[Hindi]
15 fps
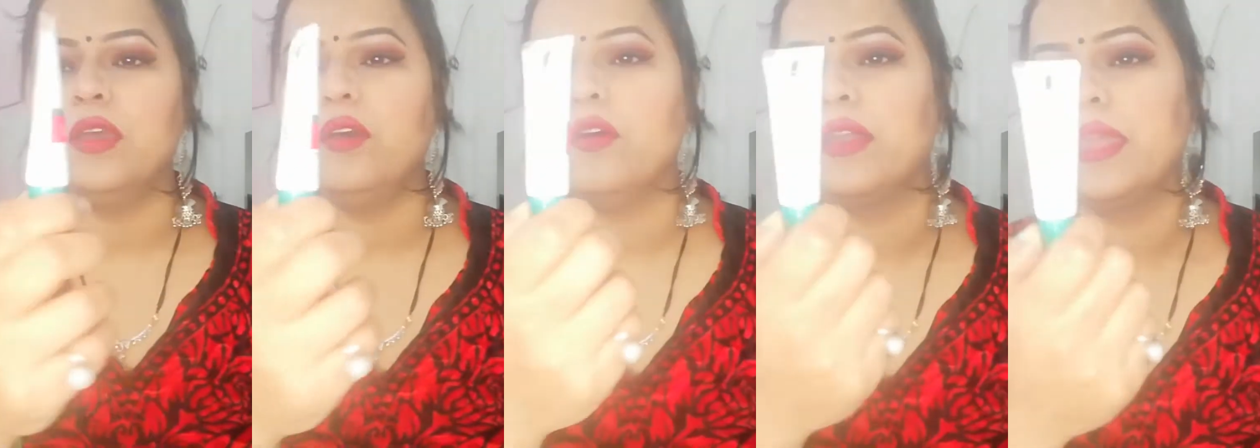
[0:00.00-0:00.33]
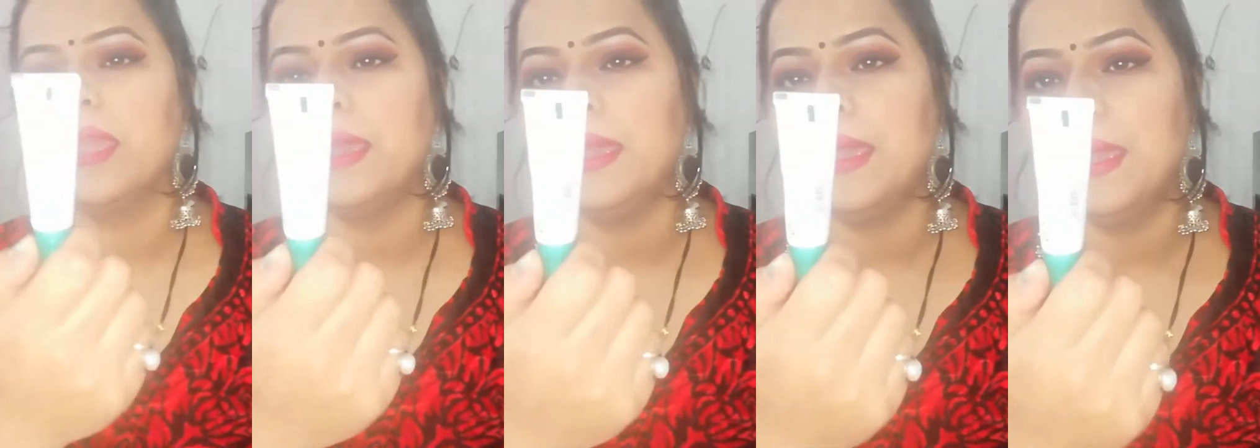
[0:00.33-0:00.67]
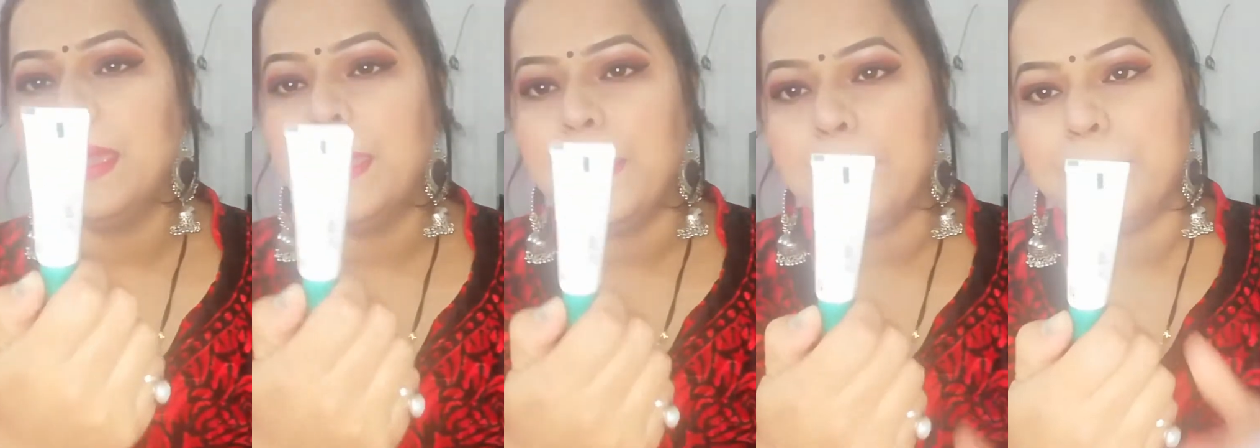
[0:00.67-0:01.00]
और ये
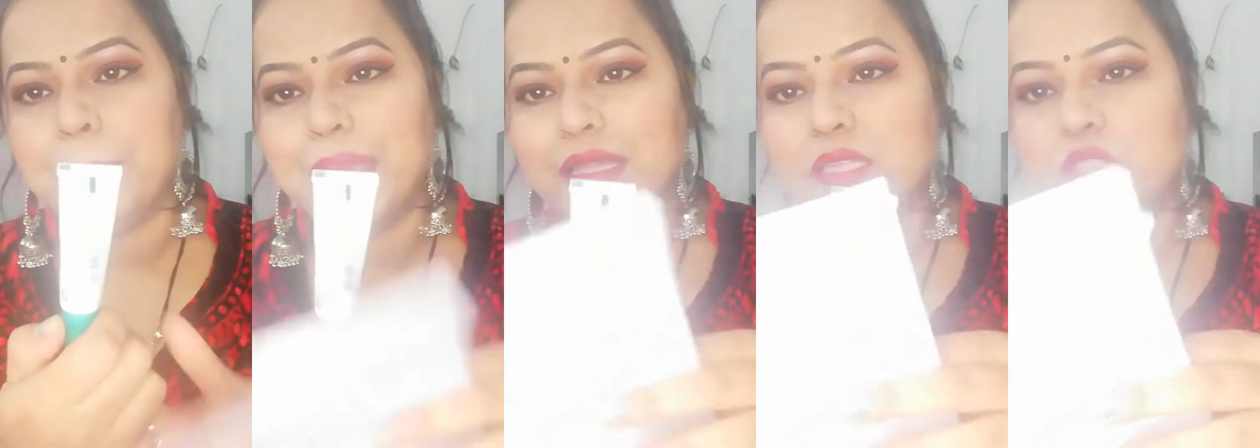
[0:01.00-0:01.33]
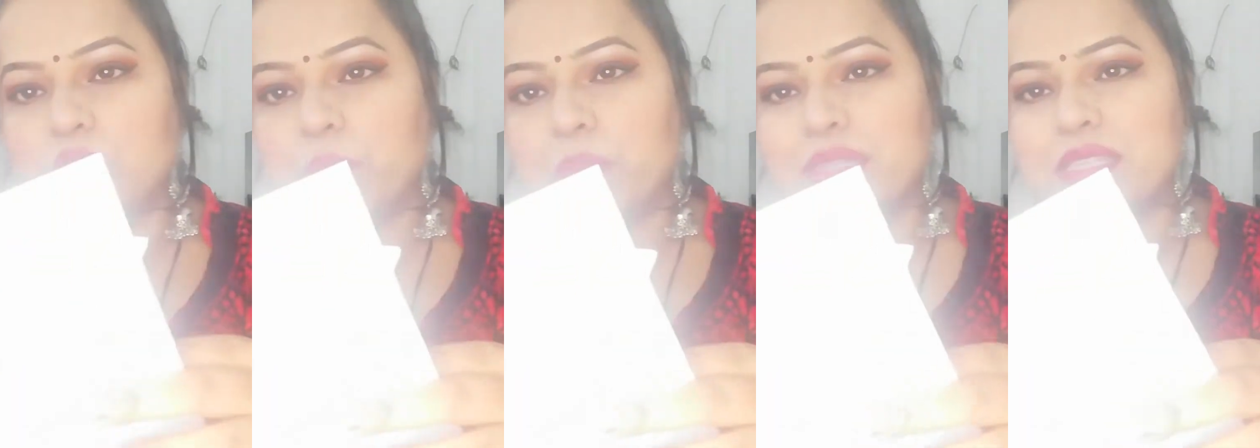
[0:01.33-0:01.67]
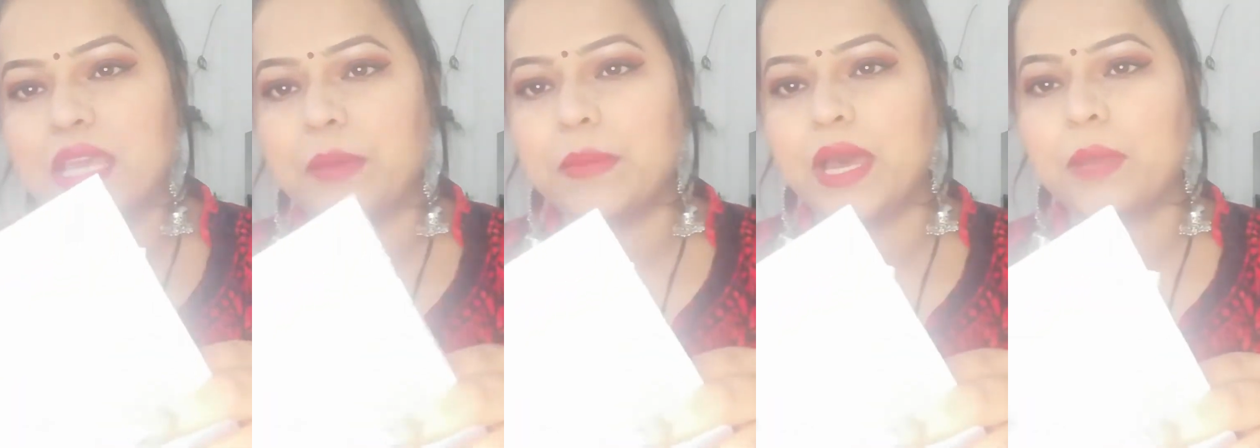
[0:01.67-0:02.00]
पैंतीस रुपये
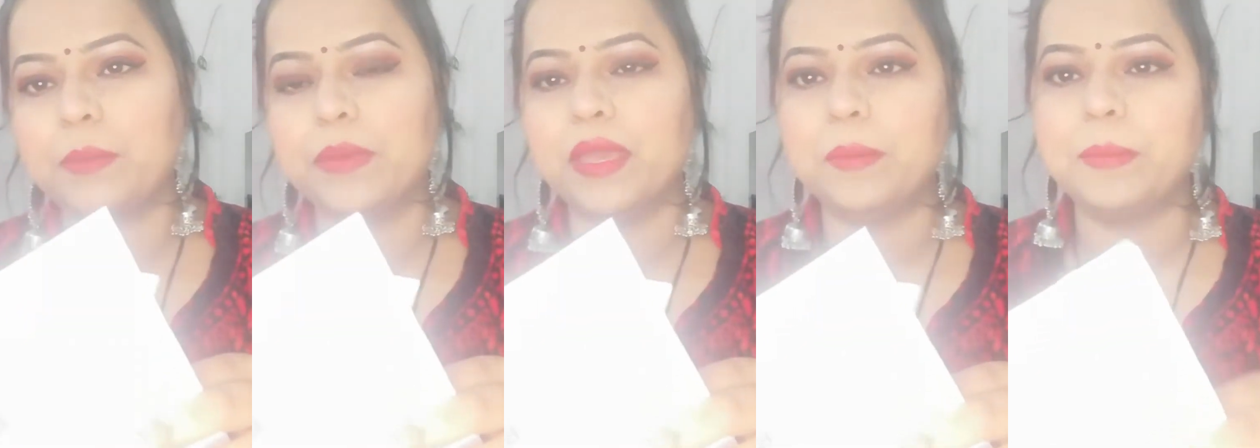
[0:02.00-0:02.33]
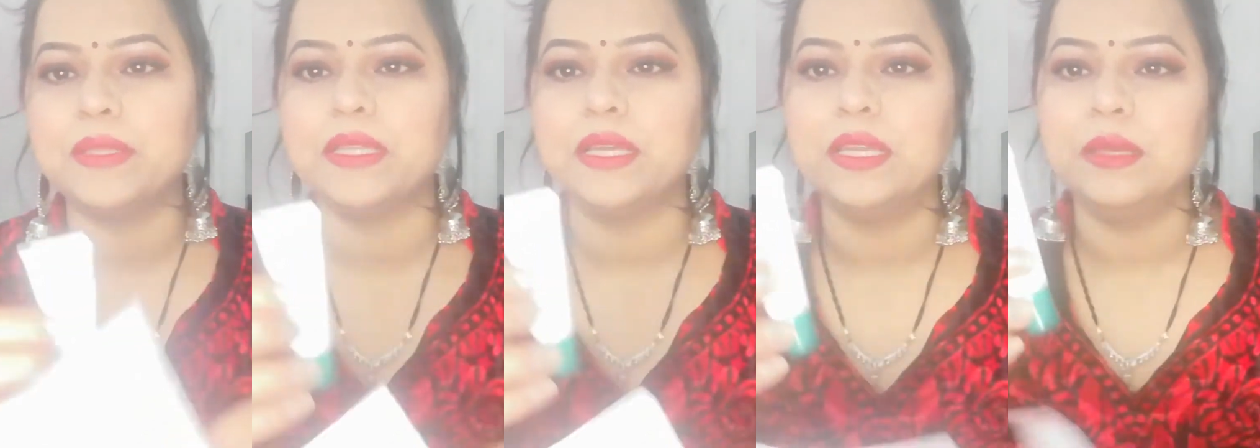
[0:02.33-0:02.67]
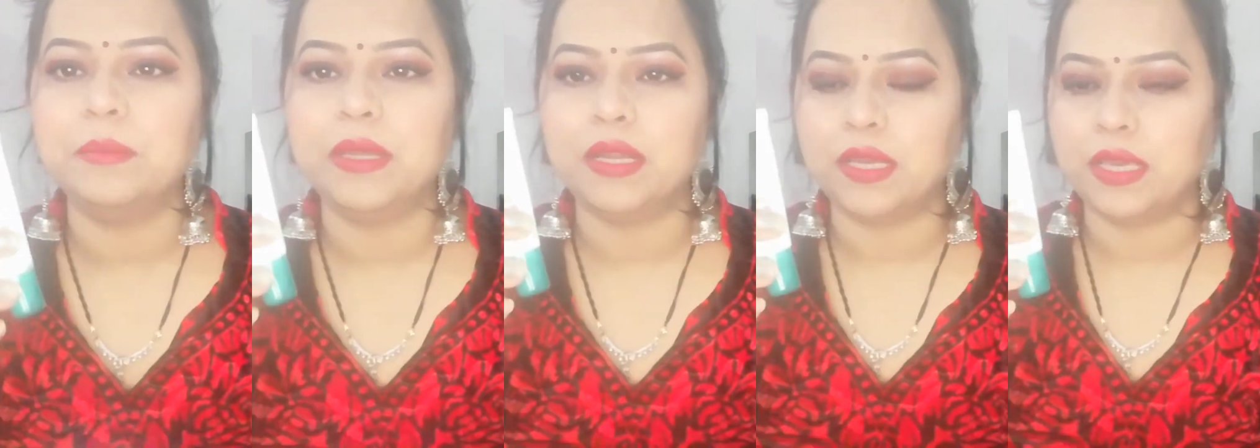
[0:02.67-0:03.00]
इसकी एमआरपी है पता
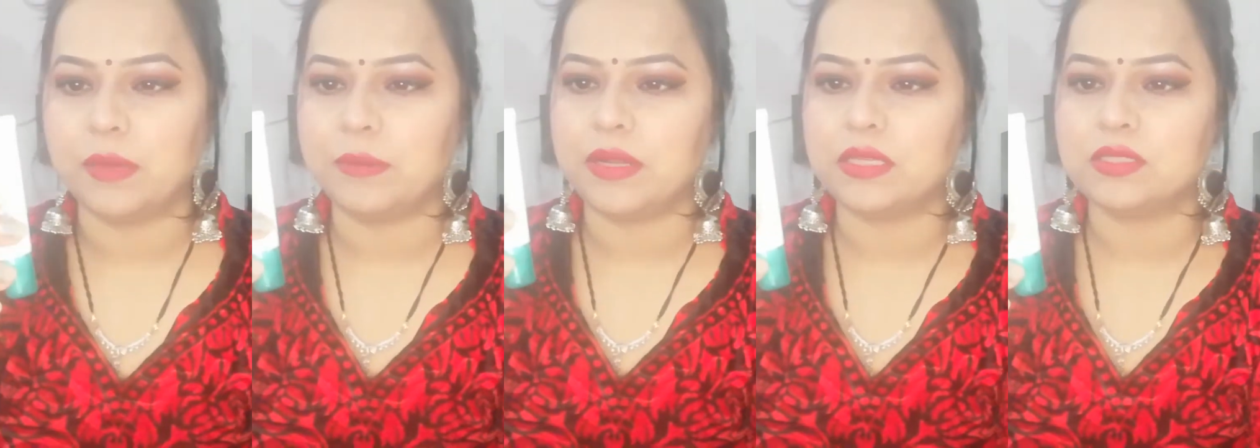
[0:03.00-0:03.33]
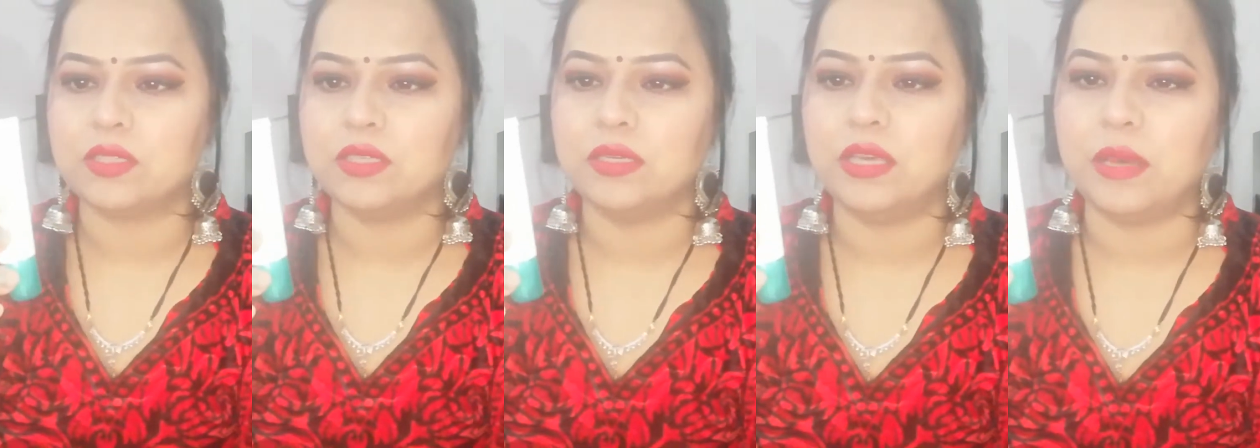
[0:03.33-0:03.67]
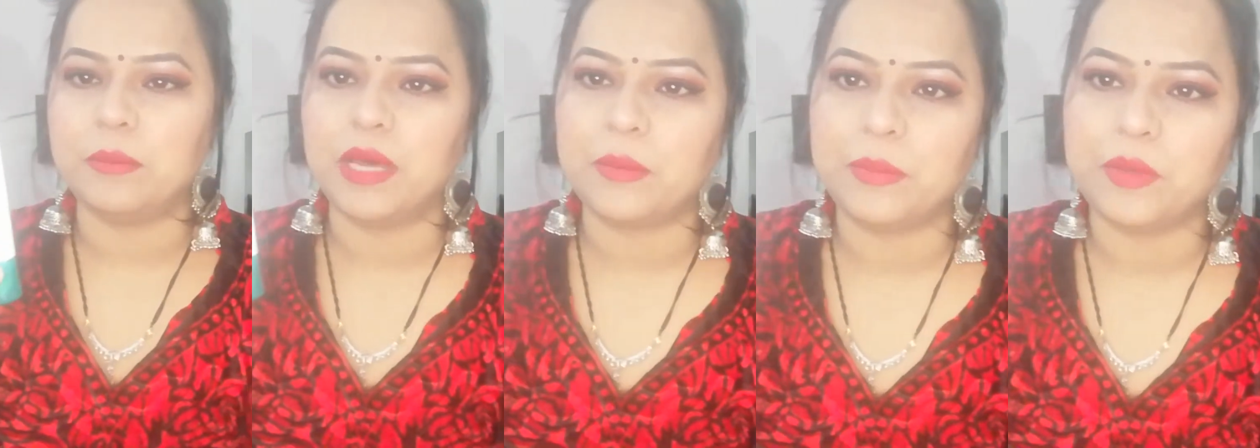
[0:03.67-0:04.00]
नहीं मेरा कैमरा इसकी
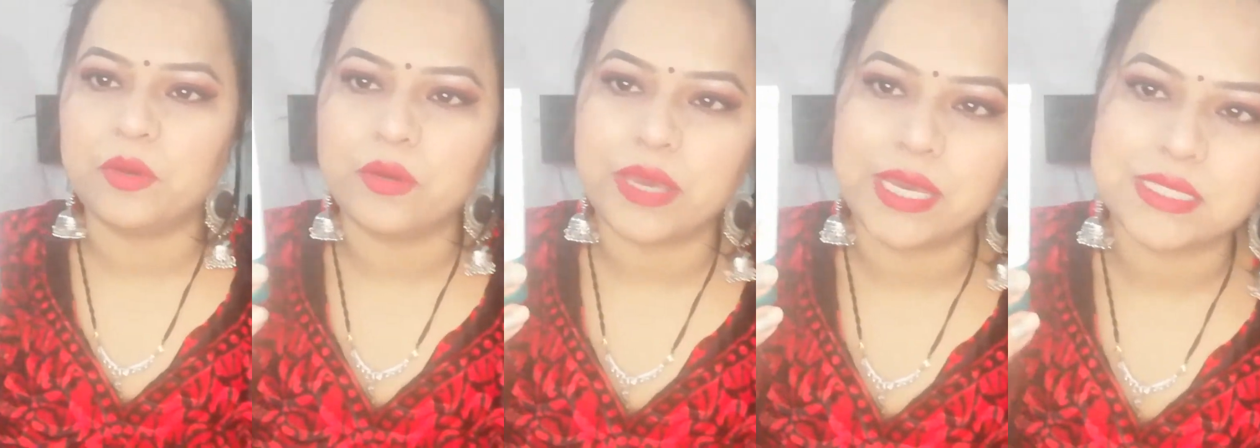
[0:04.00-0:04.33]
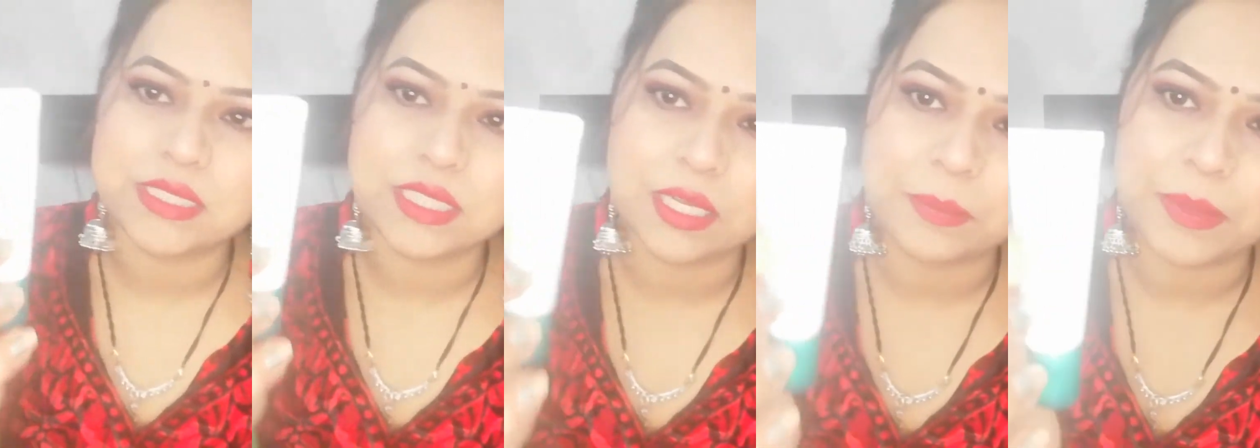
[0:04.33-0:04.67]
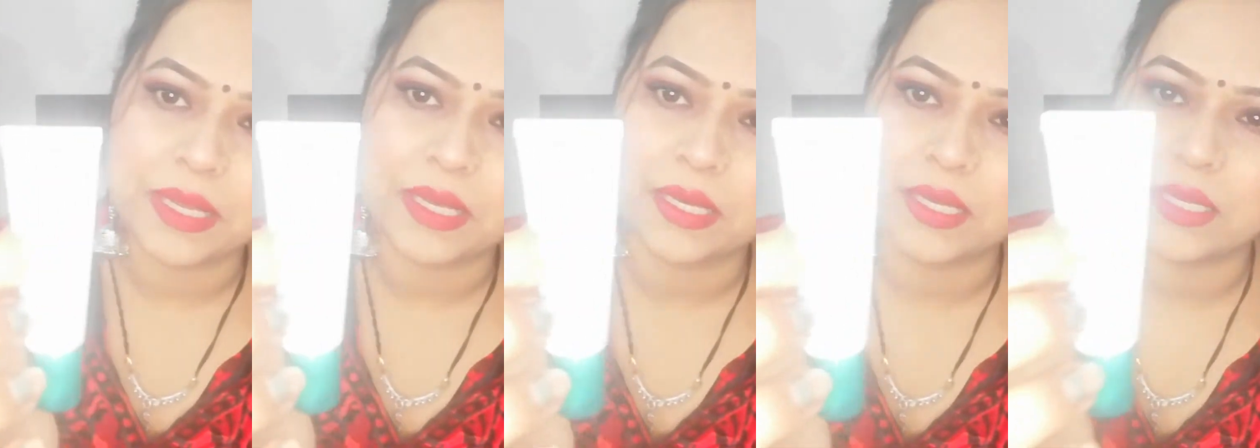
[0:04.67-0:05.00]
एमआरपी को कैच कर
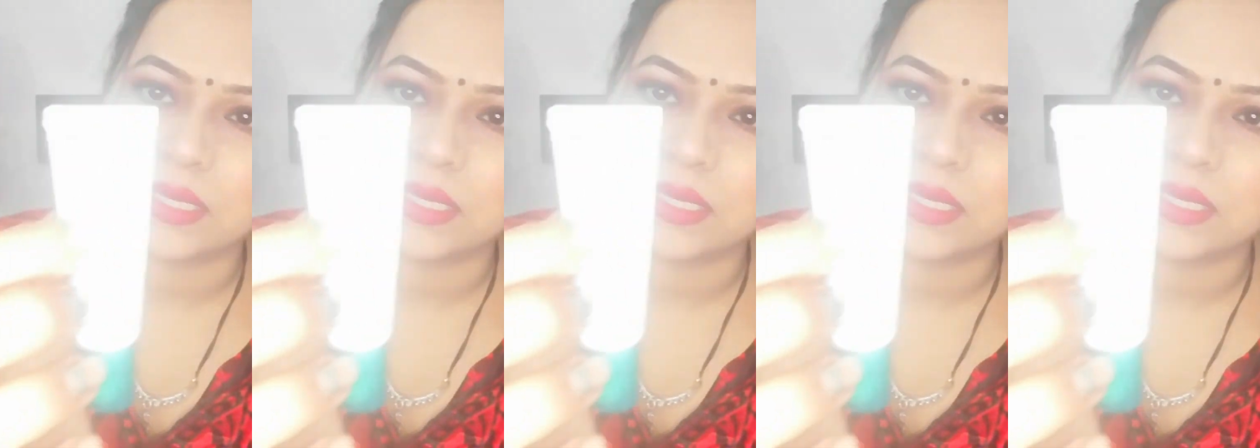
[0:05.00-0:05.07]
पाएगा या